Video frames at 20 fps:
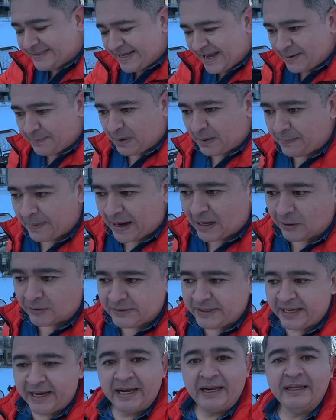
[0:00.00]
Si el papá los
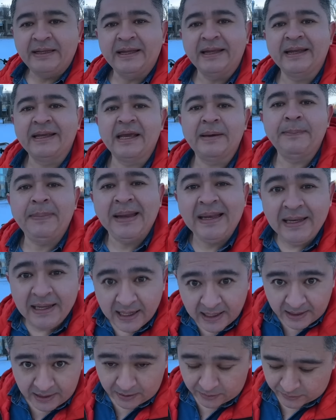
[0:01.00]
quiere, tiene que
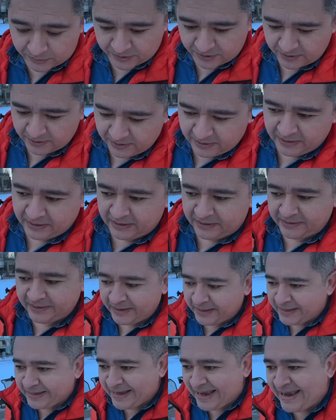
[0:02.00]
pelearlos,
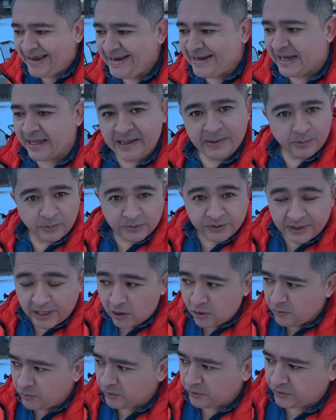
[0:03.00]
tiene que ir a
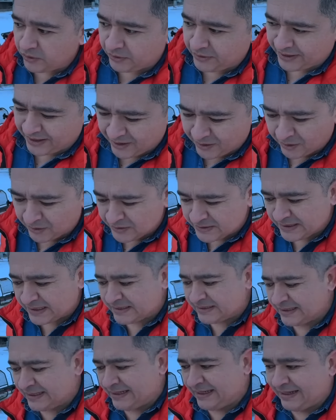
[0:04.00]
demostrar un montón de
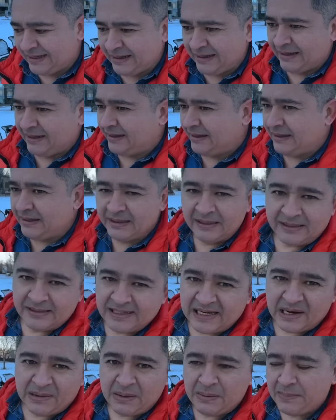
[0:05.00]
cosas y
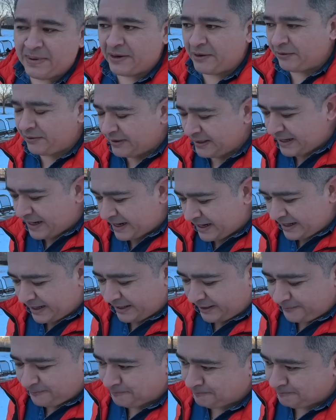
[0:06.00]
si la mamá no quiere,